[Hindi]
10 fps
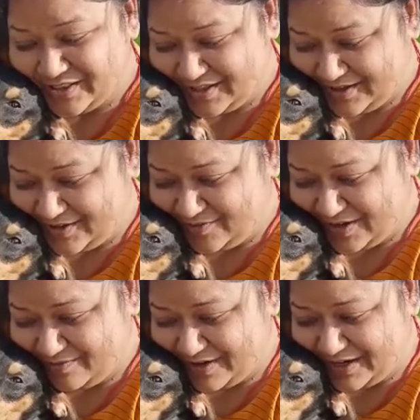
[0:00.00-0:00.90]
देखो
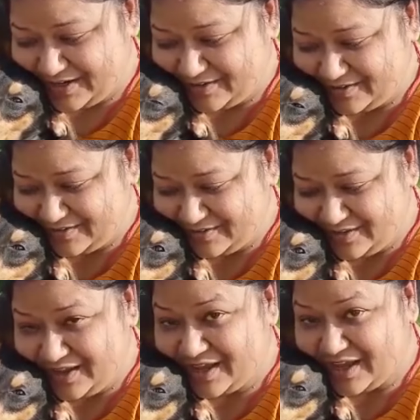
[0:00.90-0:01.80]
मेरे बेटे को
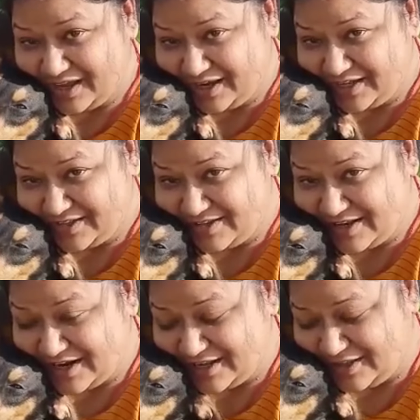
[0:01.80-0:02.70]
अगर
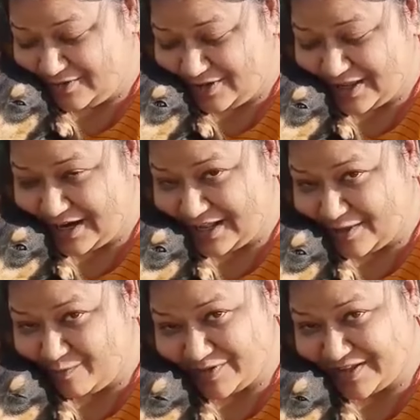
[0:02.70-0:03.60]
किसी लड़की को ये
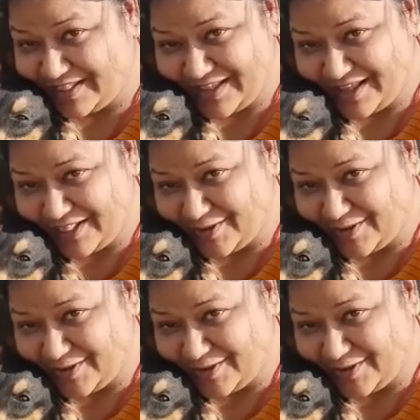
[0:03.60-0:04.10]
लड़का पसंद है